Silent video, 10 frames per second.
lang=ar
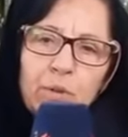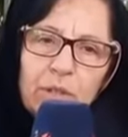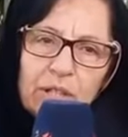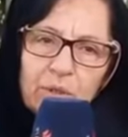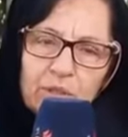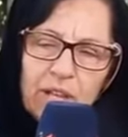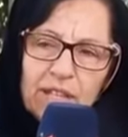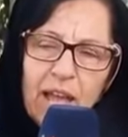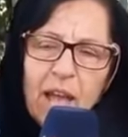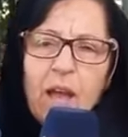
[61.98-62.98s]

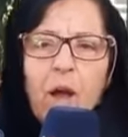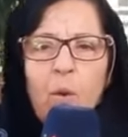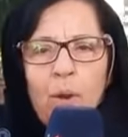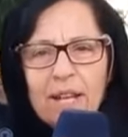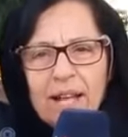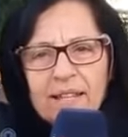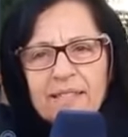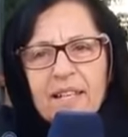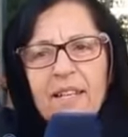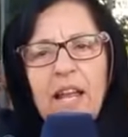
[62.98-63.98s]
للرشداء
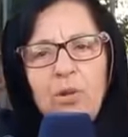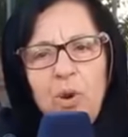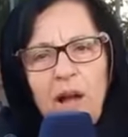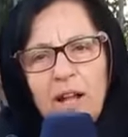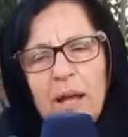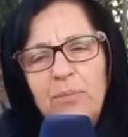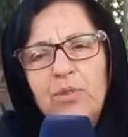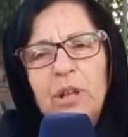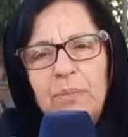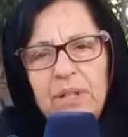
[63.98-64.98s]
وللقاصرين أن
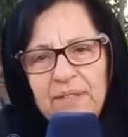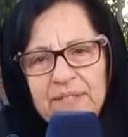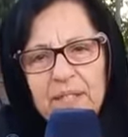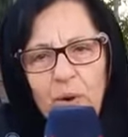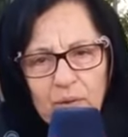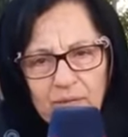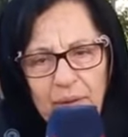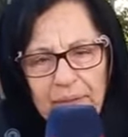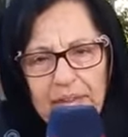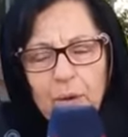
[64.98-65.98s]
يحاكمون بنفس
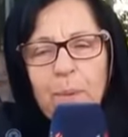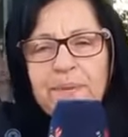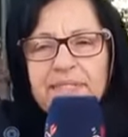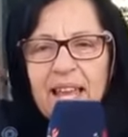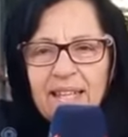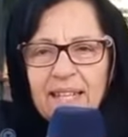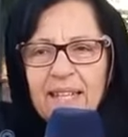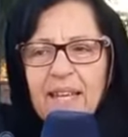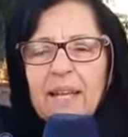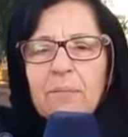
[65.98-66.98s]
الغرفة وبالتالي
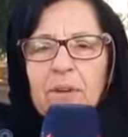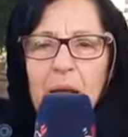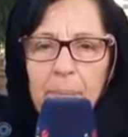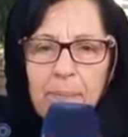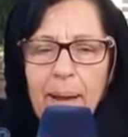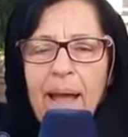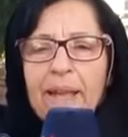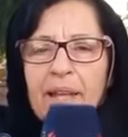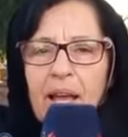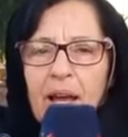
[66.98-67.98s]
رغم
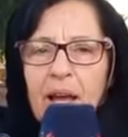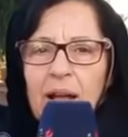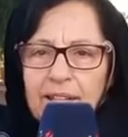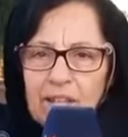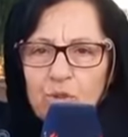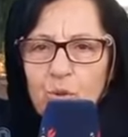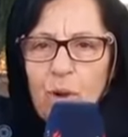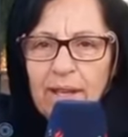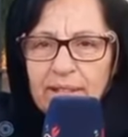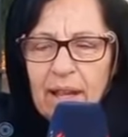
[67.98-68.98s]
أنها قضية
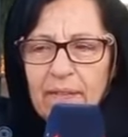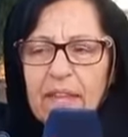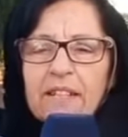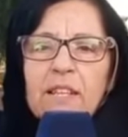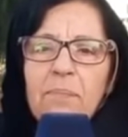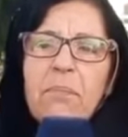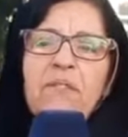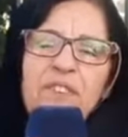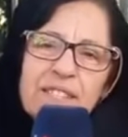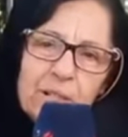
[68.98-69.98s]
واحدة تم
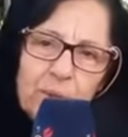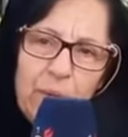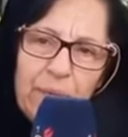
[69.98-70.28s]
فصل